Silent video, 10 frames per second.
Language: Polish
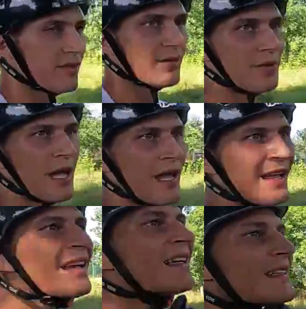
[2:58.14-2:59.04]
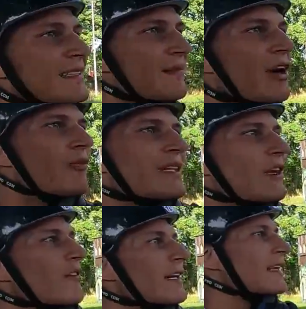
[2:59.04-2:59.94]
chyba mam za mało
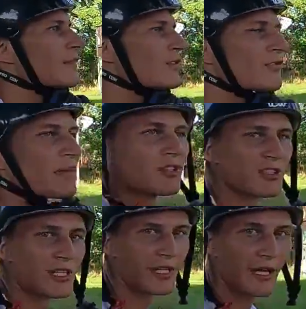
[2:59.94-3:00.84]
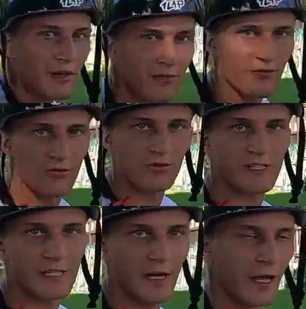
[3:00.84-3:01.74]
metalowych elementów albo coś takiego w
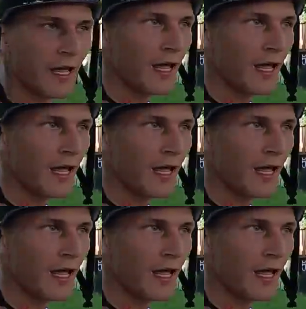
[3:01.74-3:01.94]
rowerze,